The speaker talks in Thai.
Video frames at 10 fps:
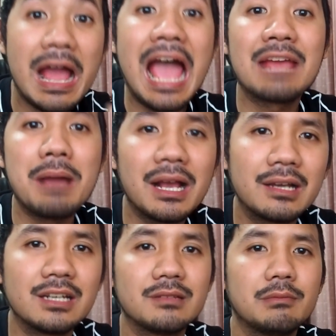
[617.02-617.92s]
ง่ายมาก
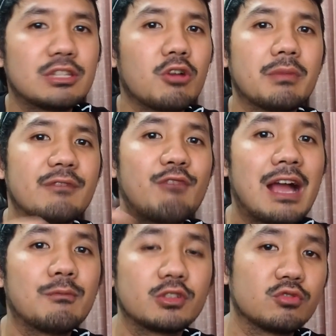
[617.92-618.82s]
ขึ้น ไม่ต้องไปฟัง
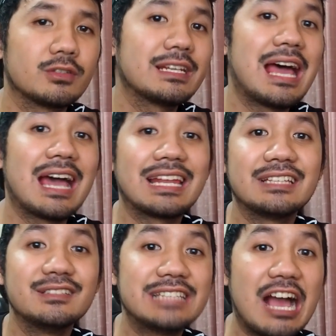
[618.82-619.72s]
บทสนทนาอะไร
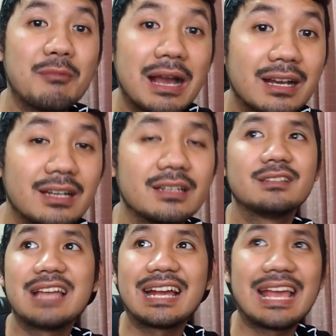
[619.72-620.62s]
ยืดยาวมากขึ้น
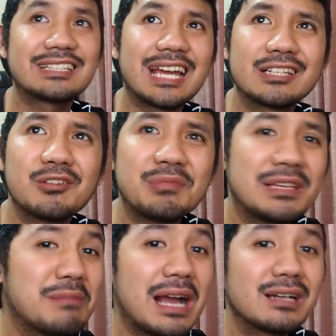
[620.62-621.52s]
ฉากแอคชั่นก็มี
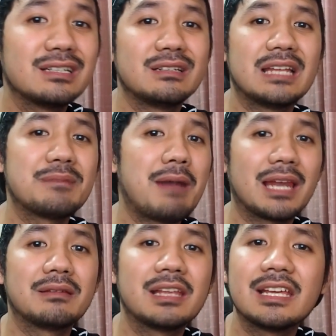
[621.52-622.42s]
มากขึ้นได้มัน
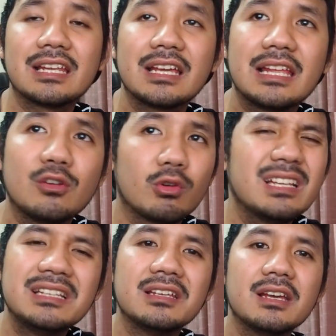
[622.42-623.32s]
ได้อะไรได้ลุ้น
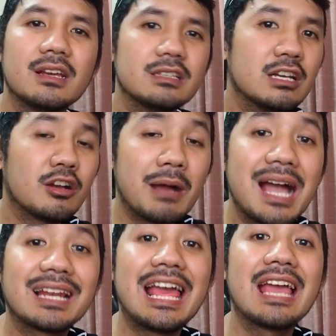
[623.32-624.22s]
เยอะกว่าภา
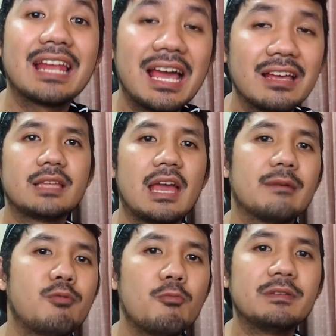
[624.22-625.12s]
คแรกนะ แต่
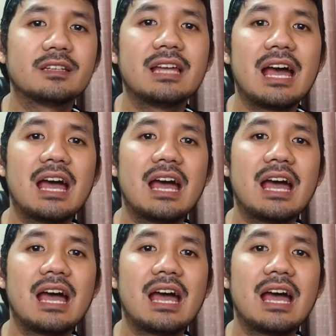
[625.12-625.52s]
ปมปริศนา